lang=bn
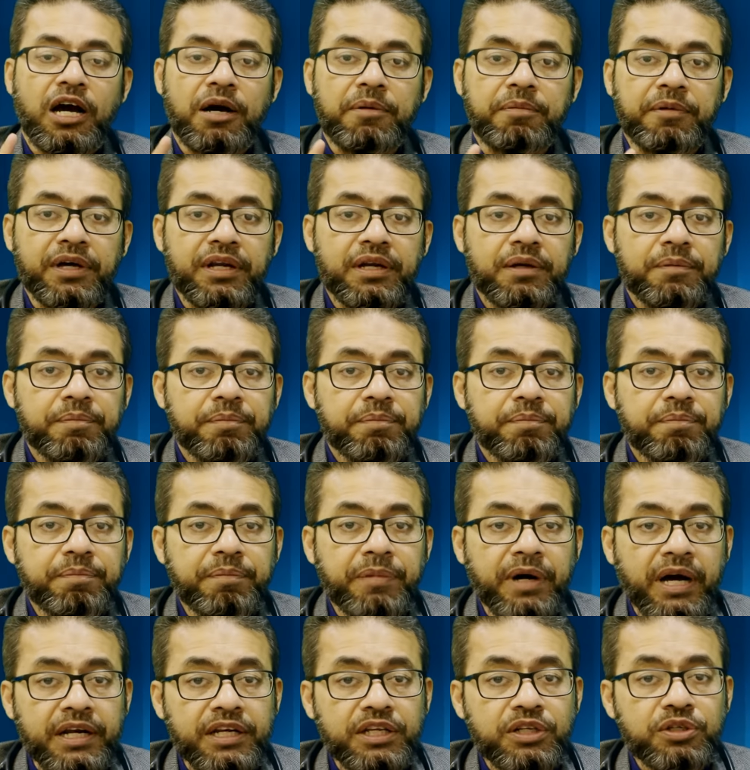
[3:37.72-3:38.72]
আবার
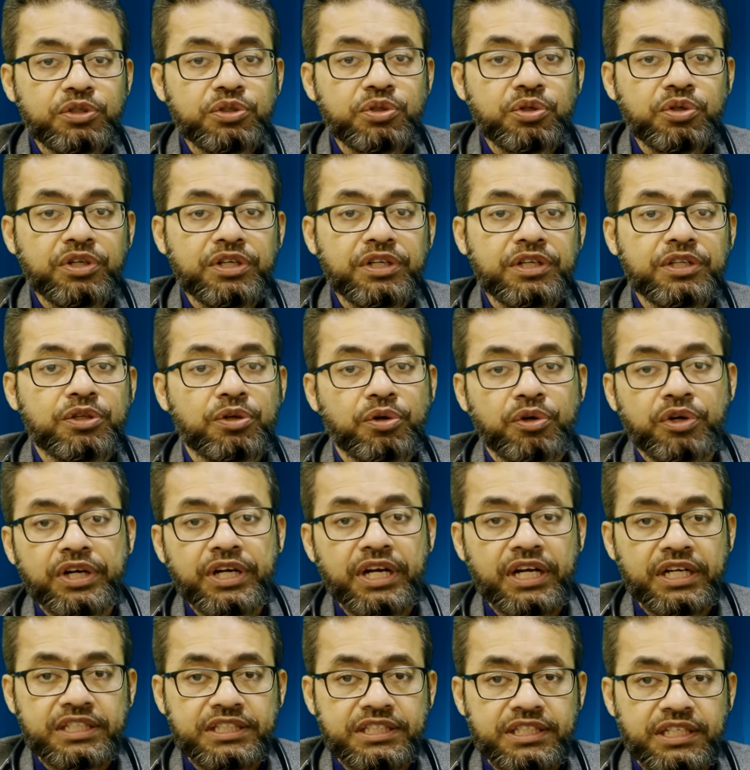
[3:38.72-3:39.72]
পানীয় শরীরে ধরে
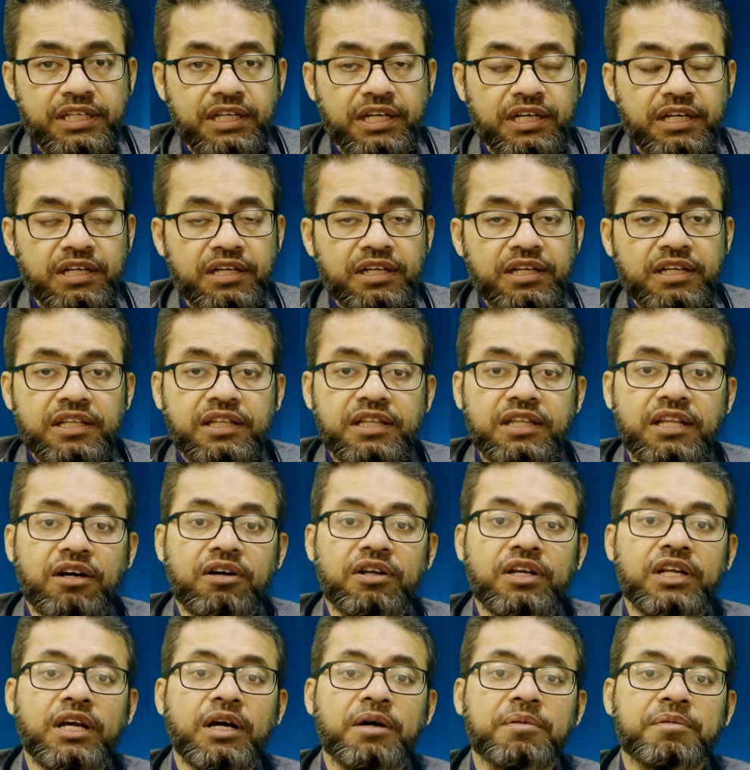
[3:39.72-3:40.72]
রাখছে না
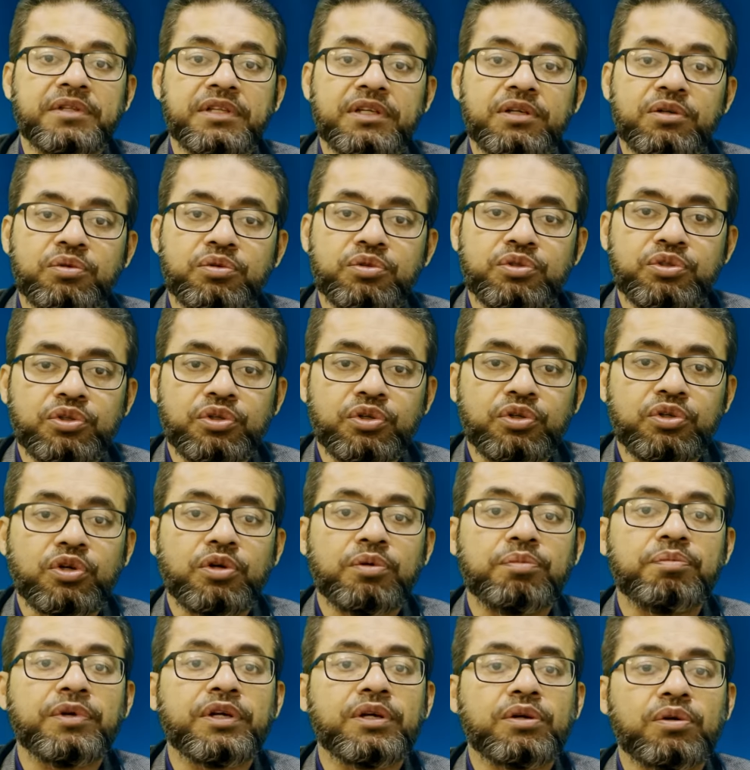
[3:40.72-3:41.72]
তাহলে আমাদের ওজনও
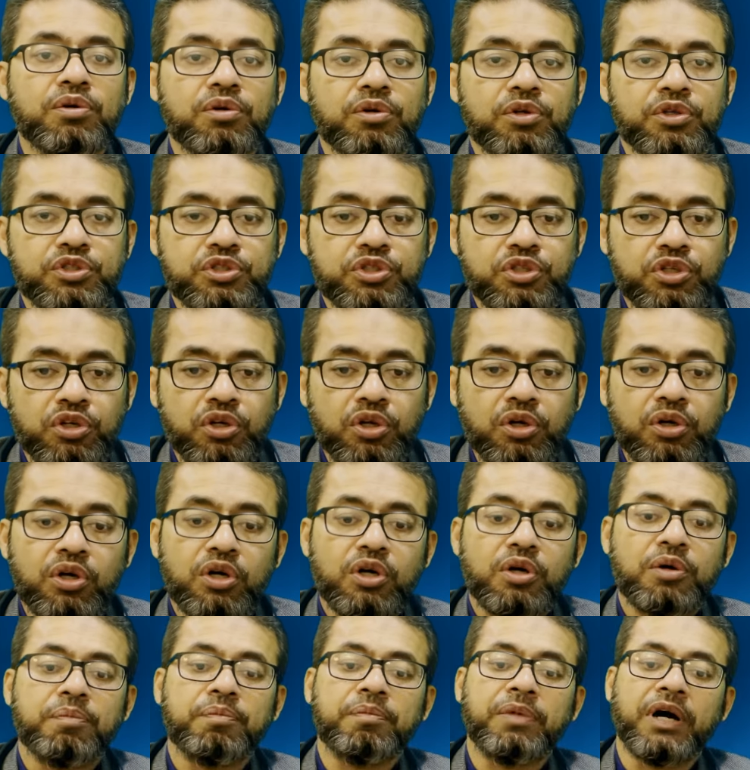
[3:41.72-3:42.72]
কমবে কোলেস্টেরলও
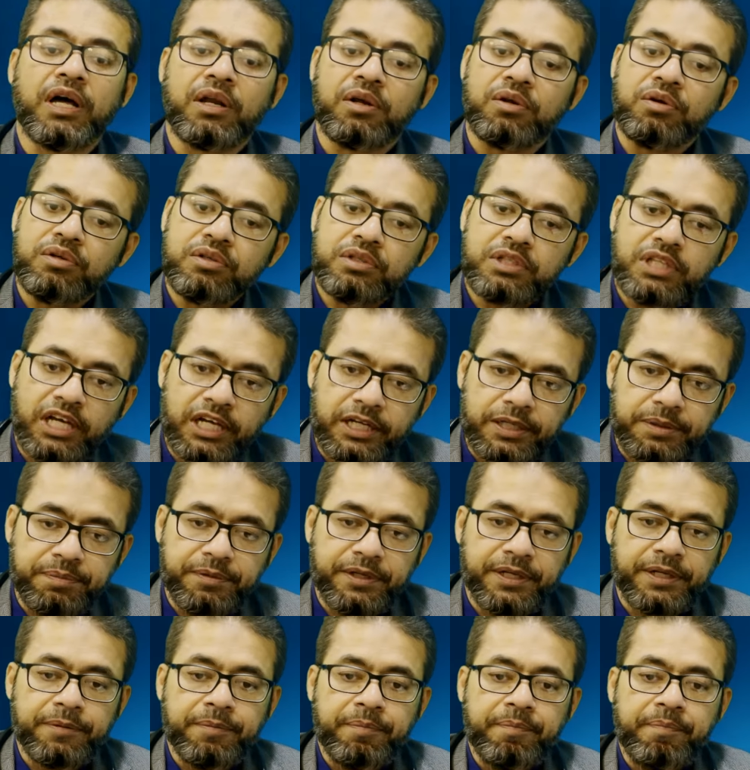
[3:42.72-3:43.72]
ভালো
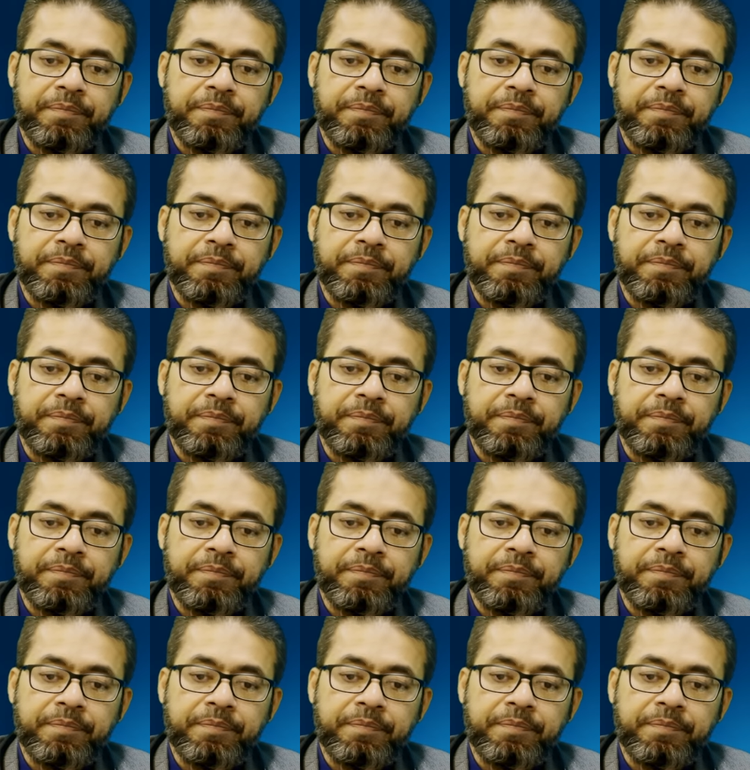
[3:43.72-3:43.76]
থাকবে